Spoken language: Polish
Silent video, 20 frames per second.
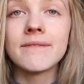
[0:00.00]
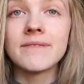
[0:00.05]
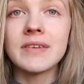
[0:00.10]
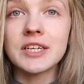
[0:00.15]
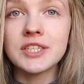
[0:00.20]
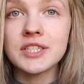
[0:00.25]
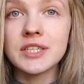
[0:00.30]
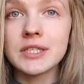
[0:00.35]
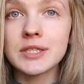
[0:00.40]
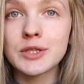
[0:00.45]

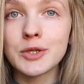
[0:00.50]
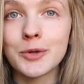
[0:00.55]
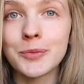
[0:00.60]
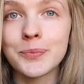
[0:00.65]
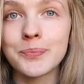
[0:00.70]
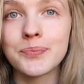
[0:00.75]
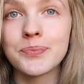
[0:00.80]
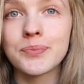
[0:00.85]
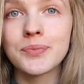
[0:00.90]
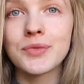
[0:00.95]
Ważne jest
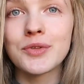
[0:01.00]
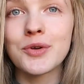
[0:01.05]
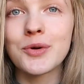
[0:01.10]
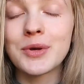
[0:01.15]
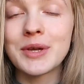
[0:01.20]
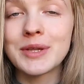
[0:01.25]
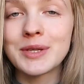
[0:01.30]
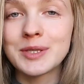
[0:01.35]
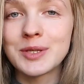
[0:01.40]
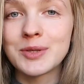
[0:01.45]
to, to
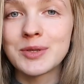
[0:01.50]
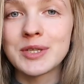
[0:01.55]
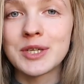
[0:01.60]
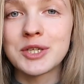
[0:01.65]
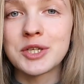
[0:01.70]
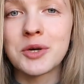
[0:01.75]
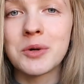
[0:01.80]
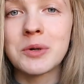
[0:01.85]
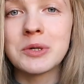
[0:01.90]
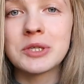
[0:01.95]
kiedy się to
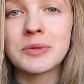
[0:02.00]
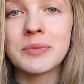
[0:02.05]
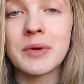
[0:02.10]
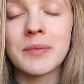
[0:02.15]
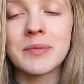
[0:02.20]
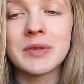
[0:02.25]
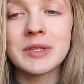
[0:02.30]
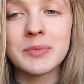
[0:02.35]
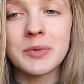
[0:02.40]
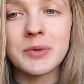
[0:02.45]
zaczęło, że
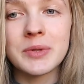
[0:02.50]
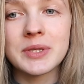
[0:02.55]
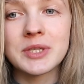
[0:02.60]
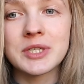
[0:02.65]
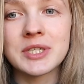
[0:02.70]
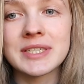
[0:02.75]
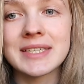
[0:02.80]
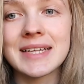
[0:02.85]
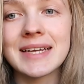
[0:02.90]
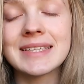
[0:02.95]
miałam niespełna
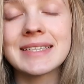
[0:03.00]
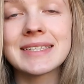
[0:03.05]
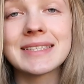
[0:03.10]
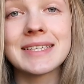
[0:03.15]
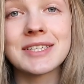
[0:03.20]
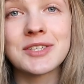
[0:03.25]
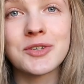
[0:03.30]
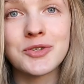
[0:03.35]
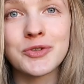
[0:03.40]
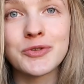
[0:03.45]
3 lat, że
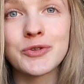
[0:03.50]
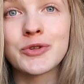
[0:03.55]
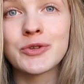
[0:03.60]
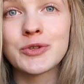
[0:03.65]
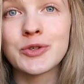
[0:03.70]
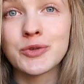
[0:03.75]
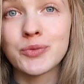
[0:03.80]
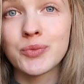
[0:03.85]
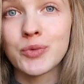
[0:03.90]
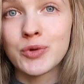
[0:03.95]
zaczęło się to
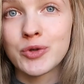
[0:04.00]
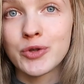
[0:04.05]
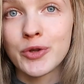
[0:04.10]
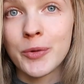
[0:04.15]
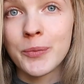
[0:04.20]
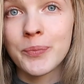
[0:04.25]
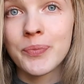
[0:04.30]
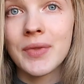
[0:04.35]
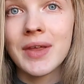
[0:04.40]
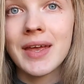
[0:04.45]
dosyć
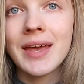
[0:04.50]
późno.